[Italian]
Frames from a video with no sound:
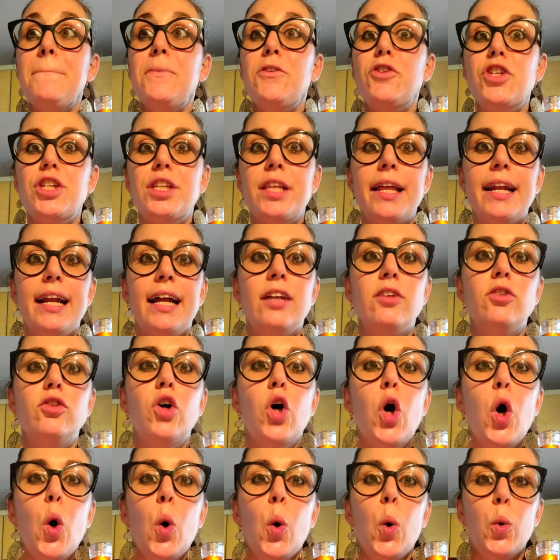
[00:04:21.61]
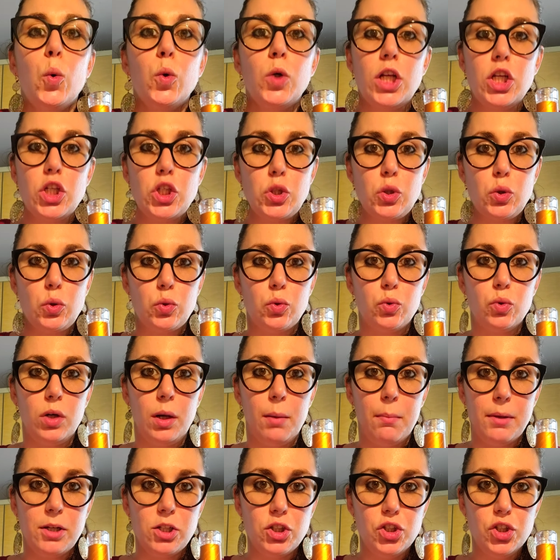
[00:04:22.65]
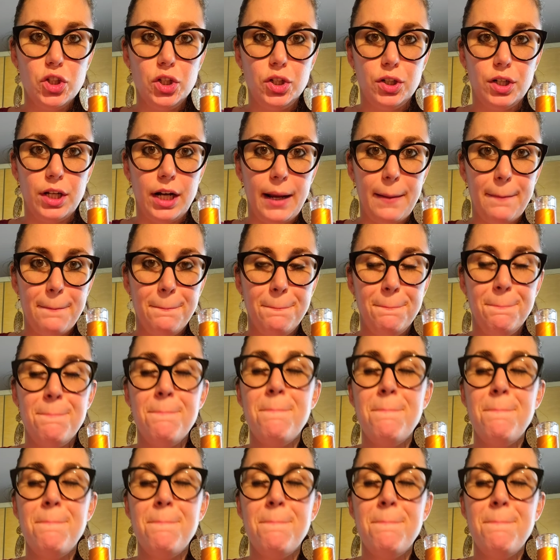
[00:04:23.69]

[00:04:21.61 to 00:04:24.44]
ci daranno una struttura maggiore.